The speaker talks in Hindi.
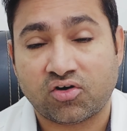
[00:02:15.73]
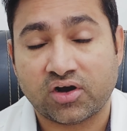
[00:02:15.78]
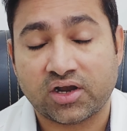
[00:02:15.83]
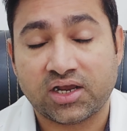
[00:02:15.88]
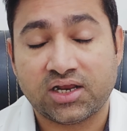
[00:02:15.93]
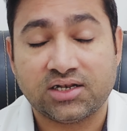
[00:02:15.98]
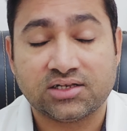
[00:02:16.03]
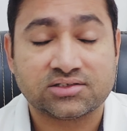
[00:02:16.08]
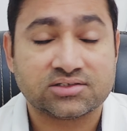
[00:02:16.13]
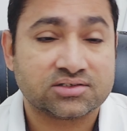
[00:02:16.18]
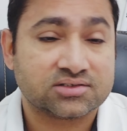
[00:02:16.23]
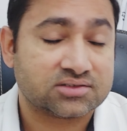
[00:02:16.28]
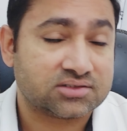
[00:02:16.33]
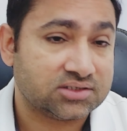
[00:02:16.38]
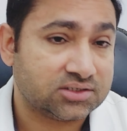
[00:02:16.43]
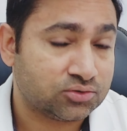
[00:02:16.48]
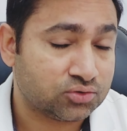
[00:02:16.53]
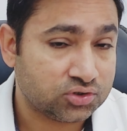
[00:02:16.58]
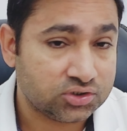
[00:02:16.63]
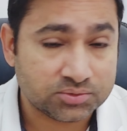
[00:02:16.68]
ऑयल
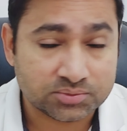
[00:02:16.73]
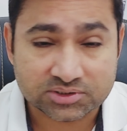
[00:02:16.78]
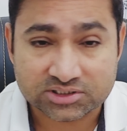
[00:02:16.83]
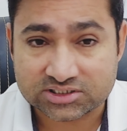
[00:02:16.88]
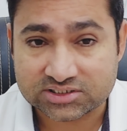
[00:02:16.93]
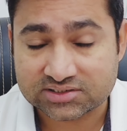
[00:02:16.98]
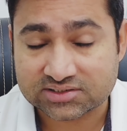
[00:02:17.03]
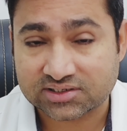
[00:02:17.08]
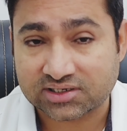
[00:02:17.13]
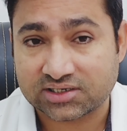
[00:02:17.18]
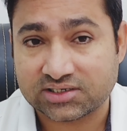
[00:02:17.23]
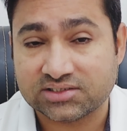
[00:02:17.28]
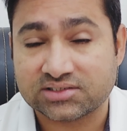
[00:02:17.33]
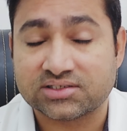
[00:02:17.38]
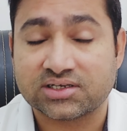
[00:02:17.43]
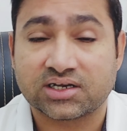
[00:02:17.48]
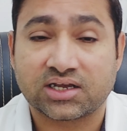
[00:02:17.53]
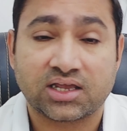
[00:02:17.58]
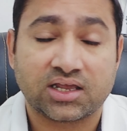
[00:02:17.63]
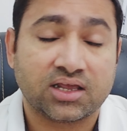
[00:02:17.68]
सस्ती कोई भी चीज़ ख़रीद
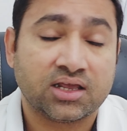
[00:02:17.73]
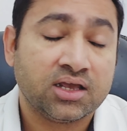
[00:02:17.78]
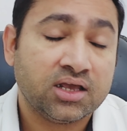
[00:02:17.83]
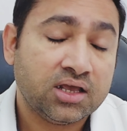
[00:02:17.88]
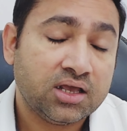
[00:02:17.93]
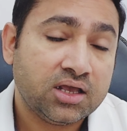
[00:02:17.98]
सकें